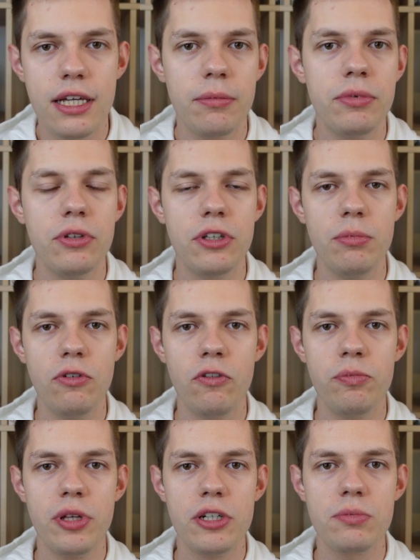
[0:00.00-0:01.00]
jakby to nie było
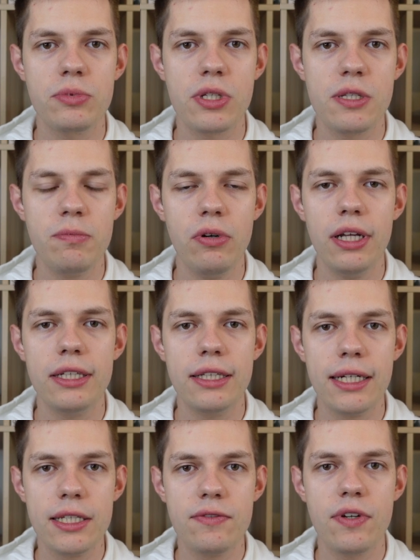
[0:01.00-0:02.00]
w pierwszym zespole i
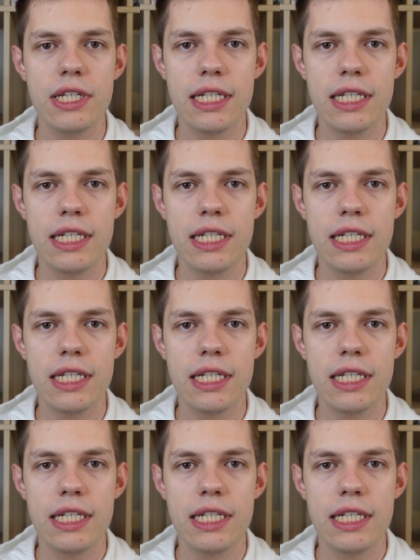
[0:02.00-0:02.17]
transfer